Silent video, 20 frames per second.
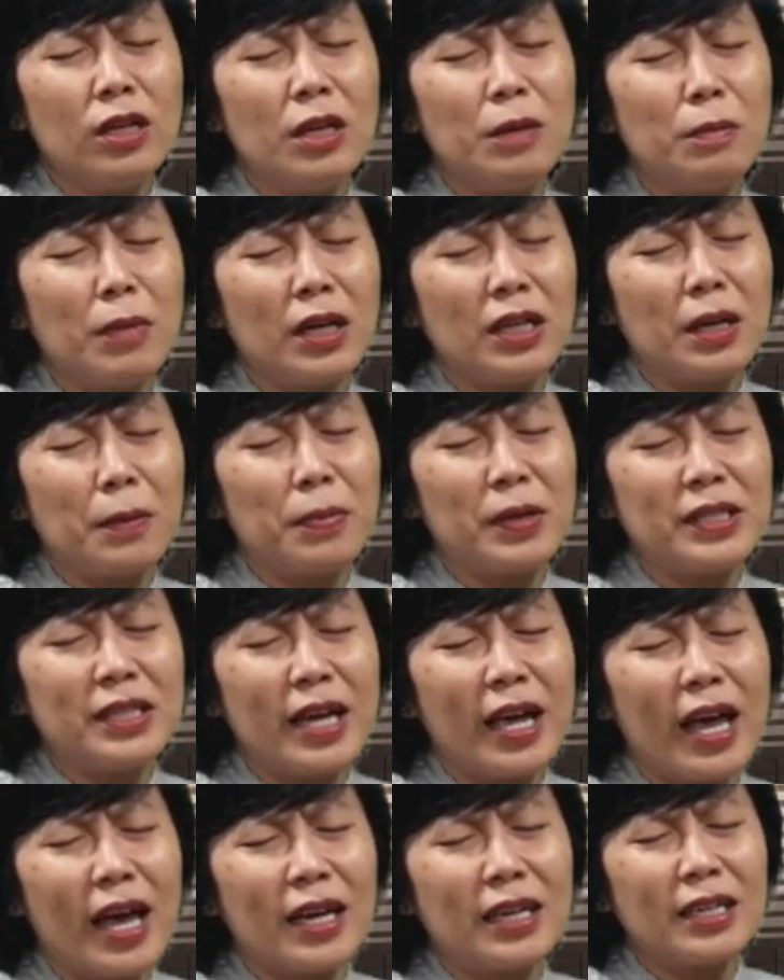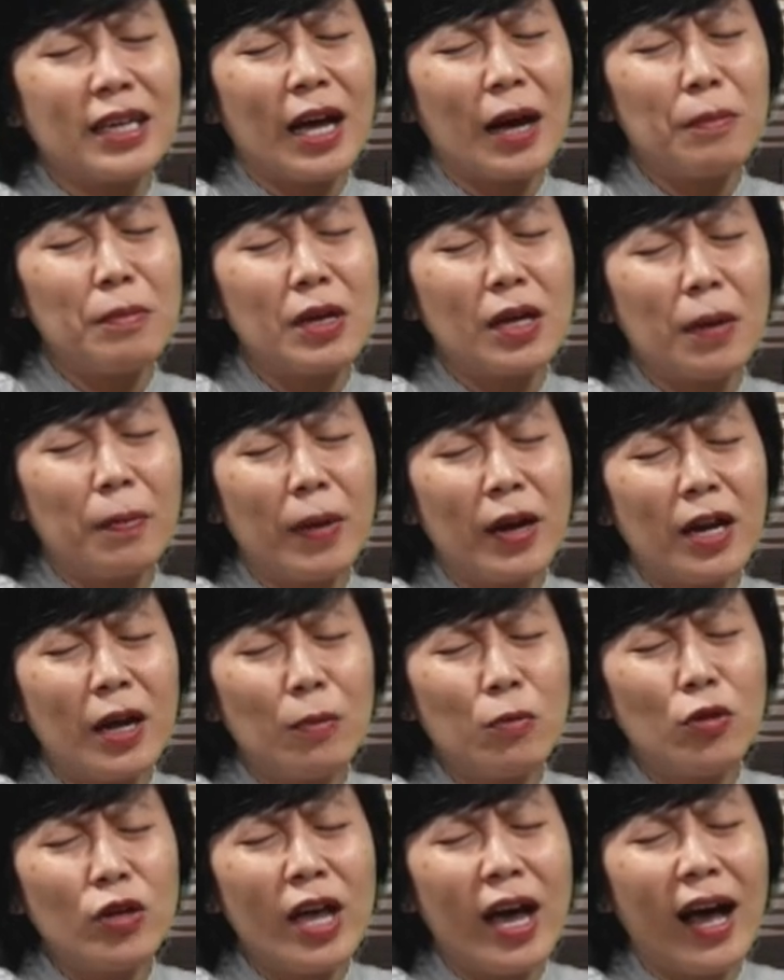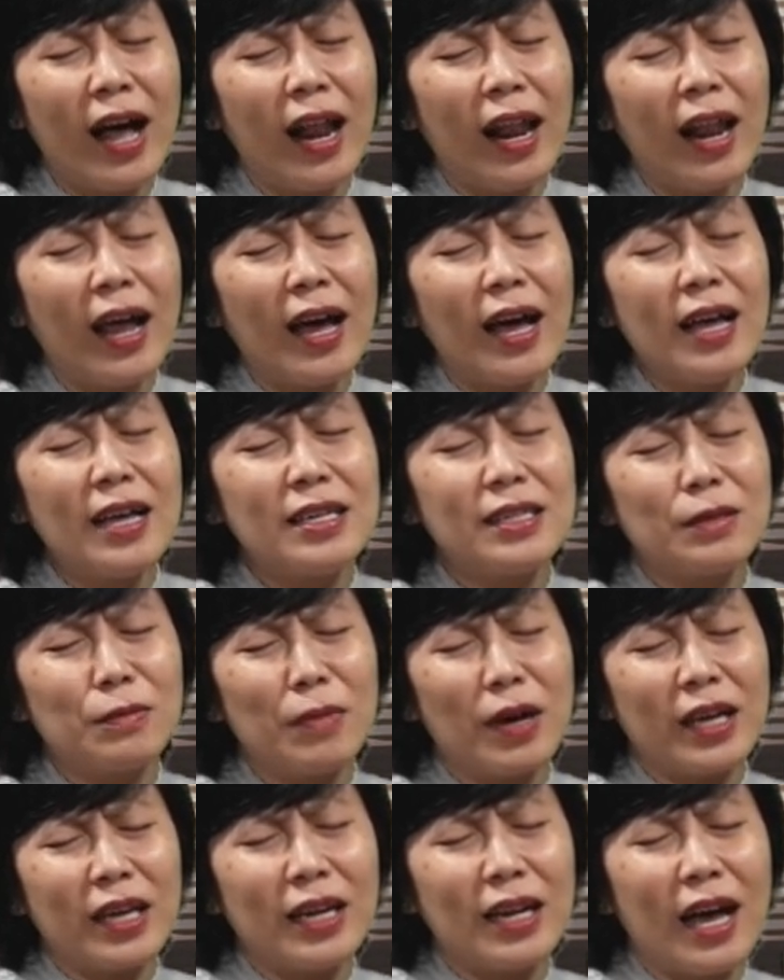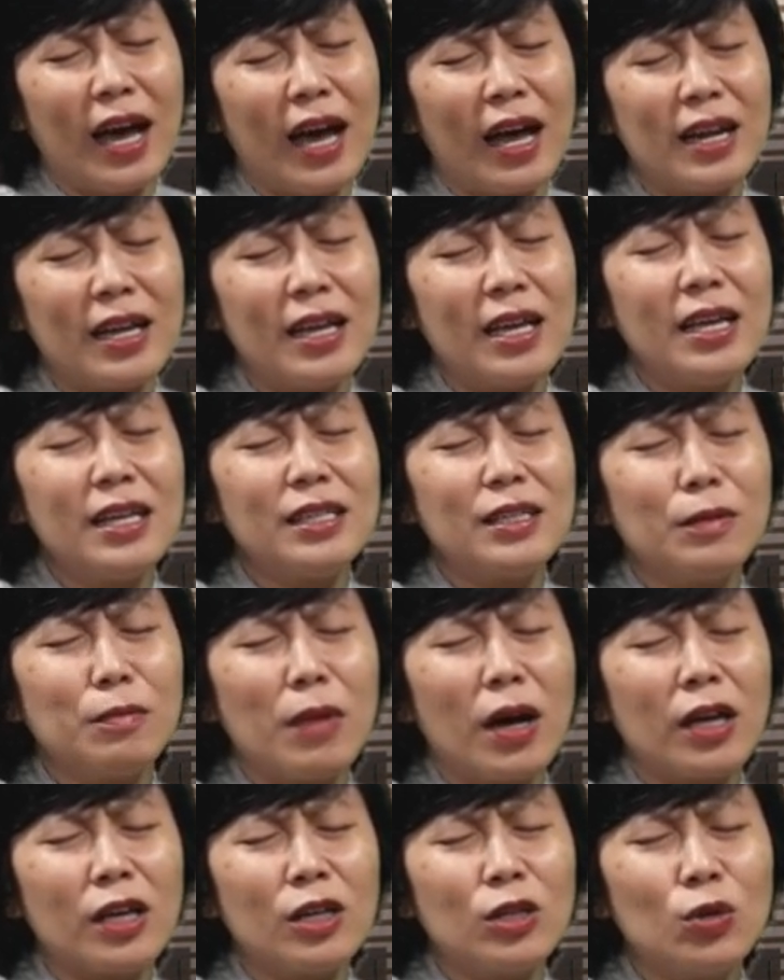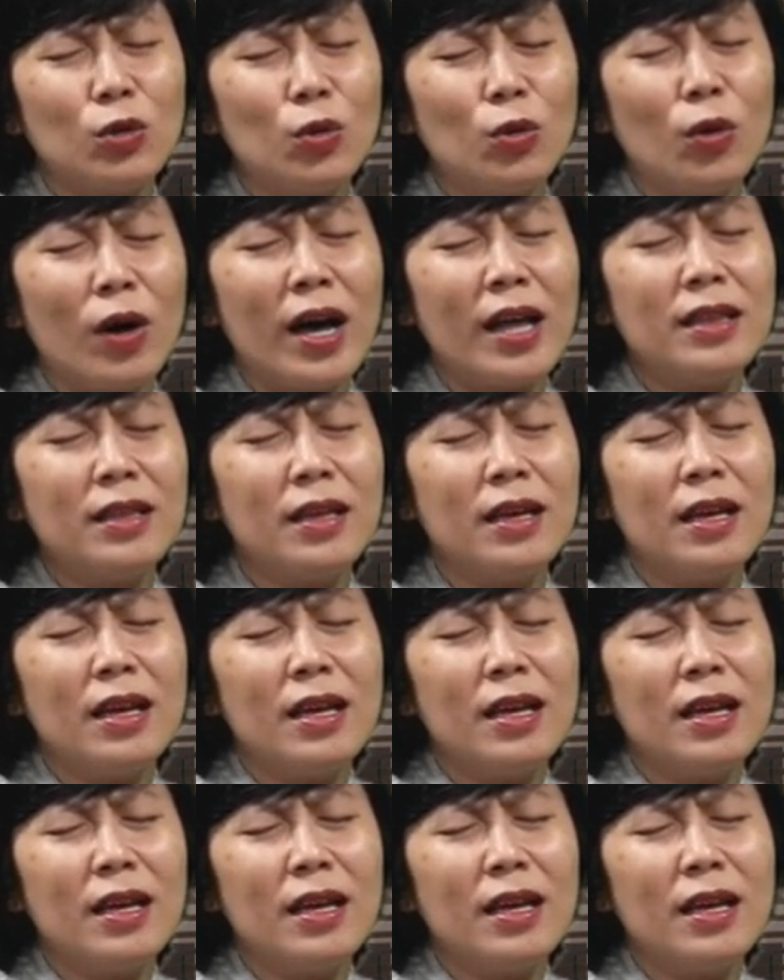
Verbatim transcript: iman kepercayaan kami kepadamu ya Allah semakin hari semakin kuat,